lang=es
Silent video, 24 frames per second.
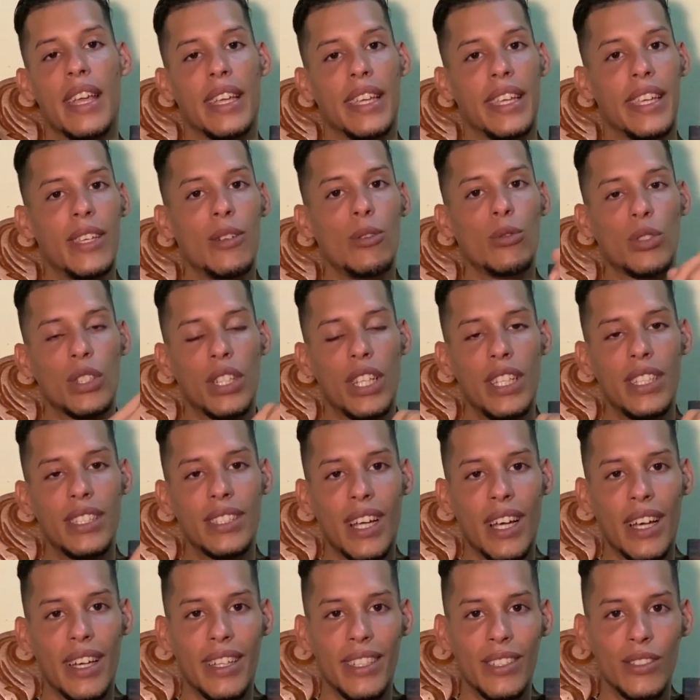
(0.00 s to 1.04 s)
Y
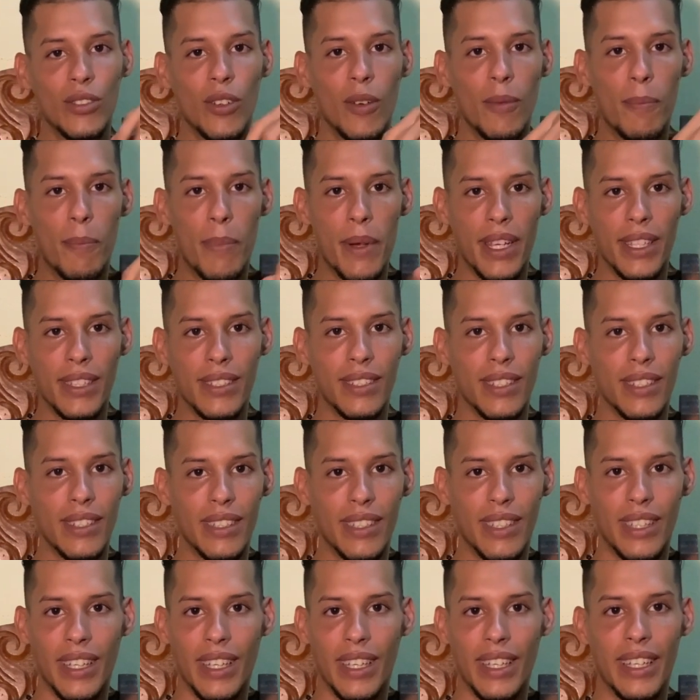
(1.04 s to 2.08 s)
utiliza esos presets
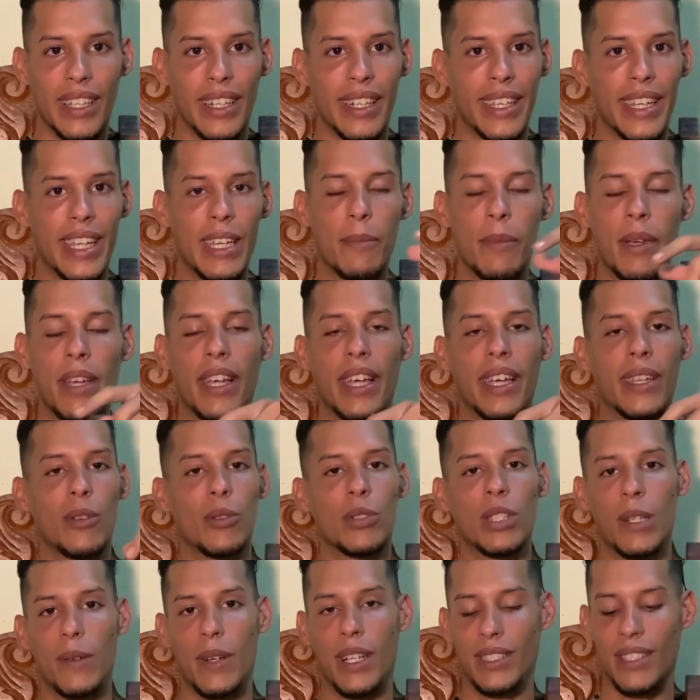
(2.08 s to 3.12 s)
que créeme que no
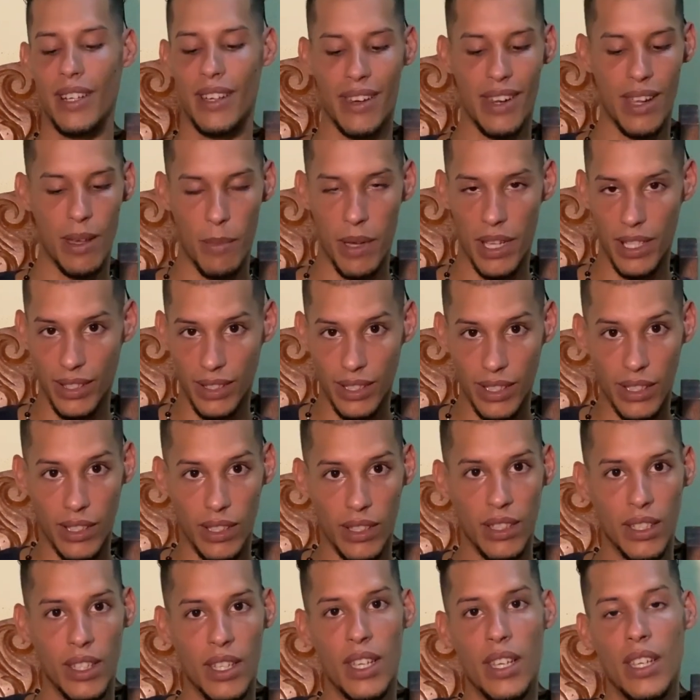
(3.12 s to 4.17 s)
te vas a arrepentir.
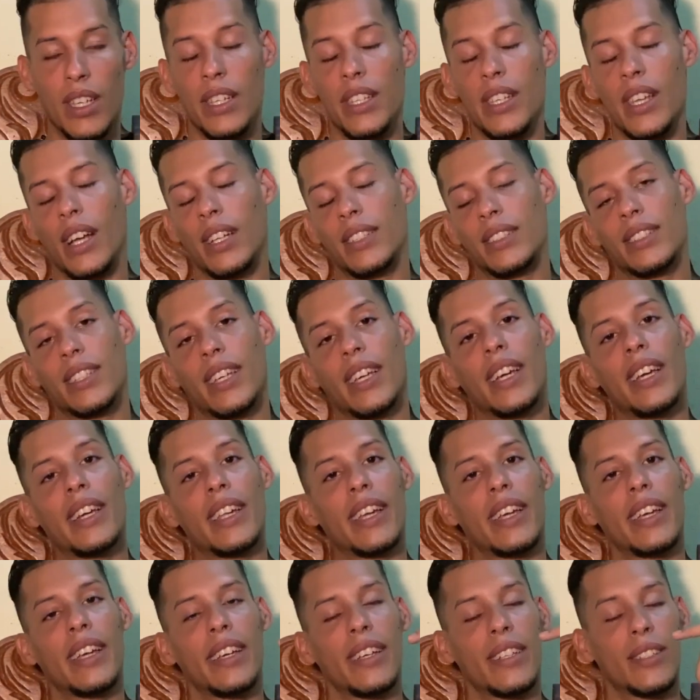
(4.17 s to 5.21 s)
Y hacer,
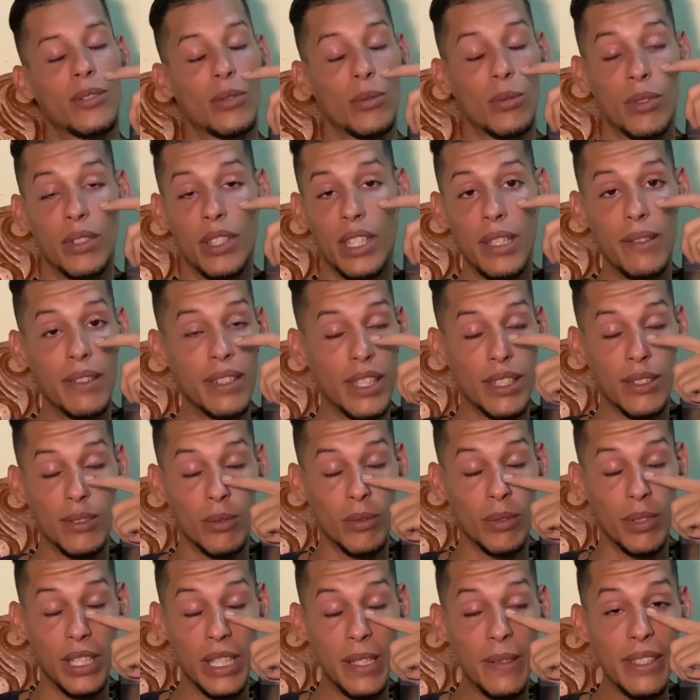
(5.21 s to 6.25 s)
eh, suscríbete,
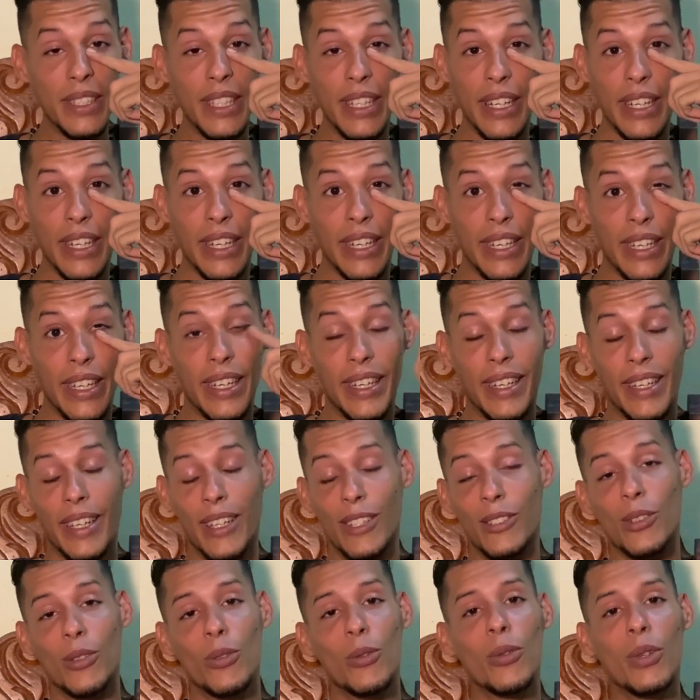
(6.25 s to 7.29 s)
suscríbete, que
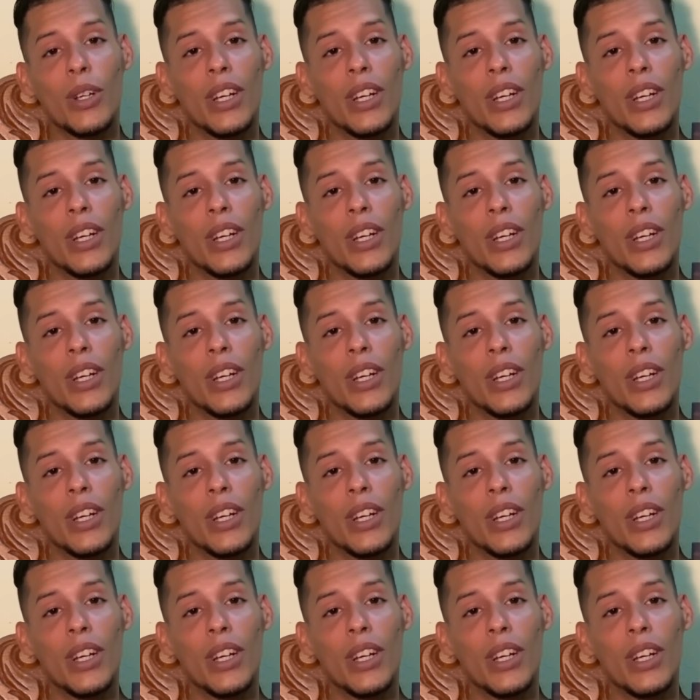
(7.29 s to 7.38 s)
eso es un